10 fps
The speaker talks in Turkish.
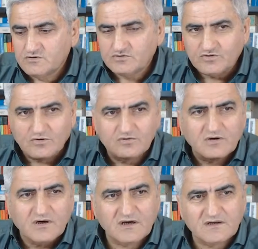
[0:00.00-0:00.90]
Sorun
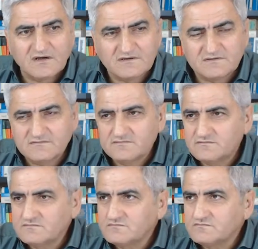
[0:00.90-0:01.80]
yok hallederiz.
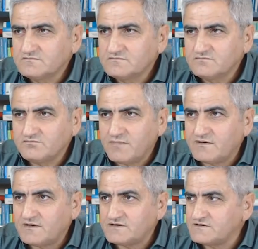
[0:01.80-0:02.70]

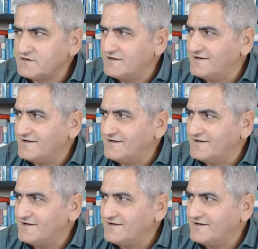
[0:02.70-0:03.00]
Bendesin.